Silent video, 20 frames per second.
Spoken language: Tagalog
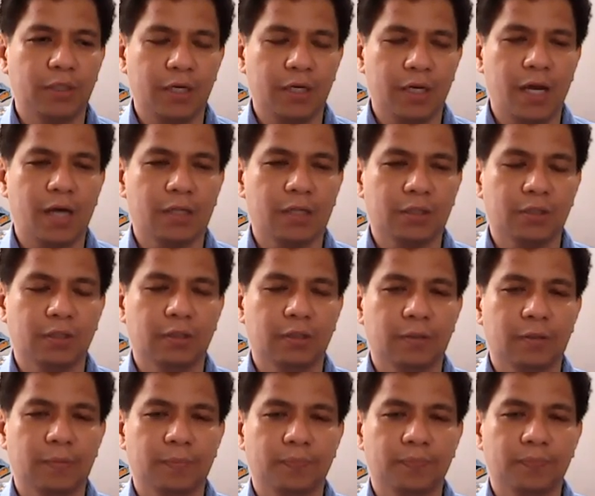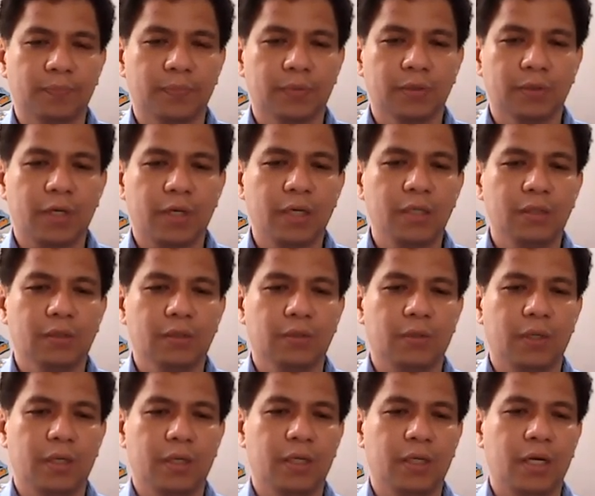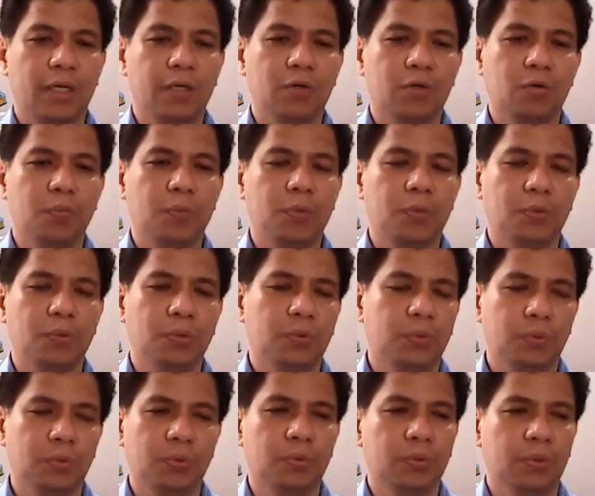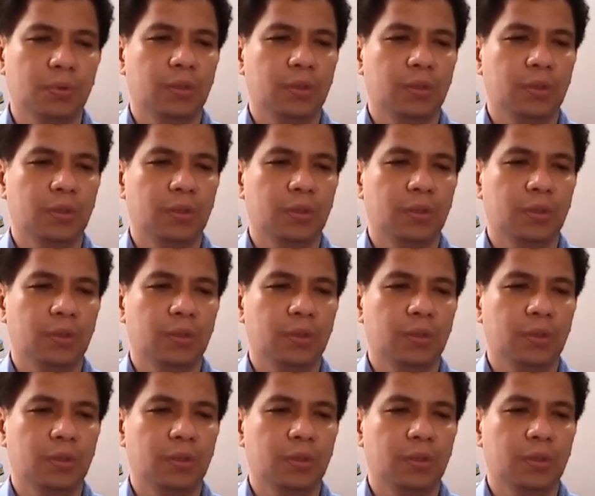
the reaction. Okay, so I, I hope you